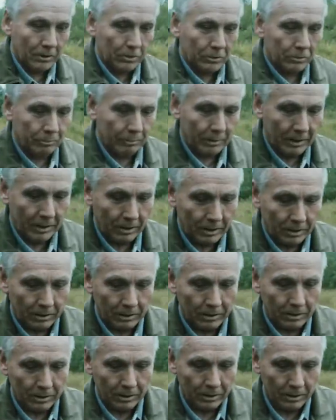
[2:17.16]
шпалах
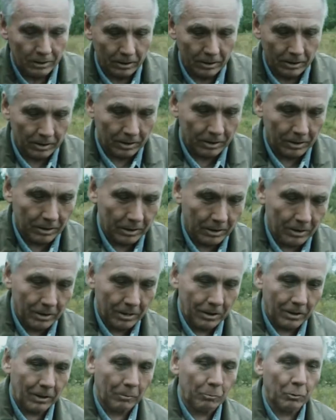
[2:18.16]

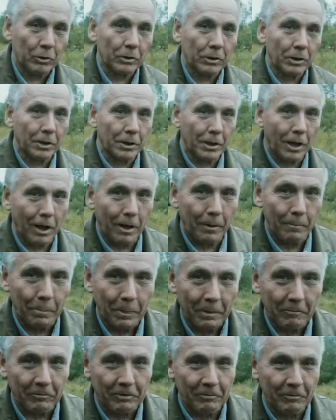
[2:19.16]
работал и я
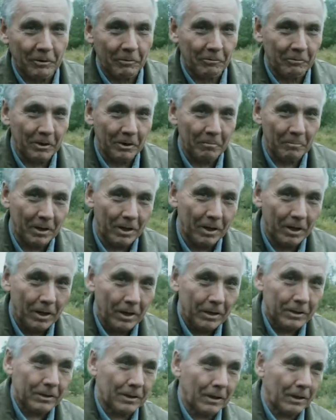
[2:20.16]
в свое время,
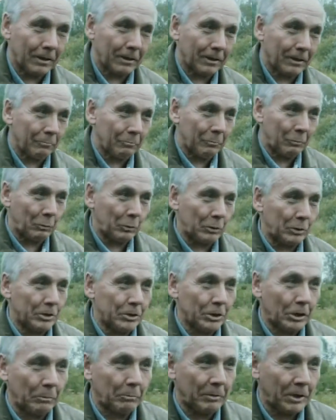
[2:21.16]

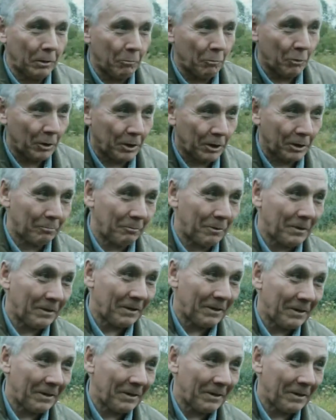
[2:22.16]
будучи комсомольцем.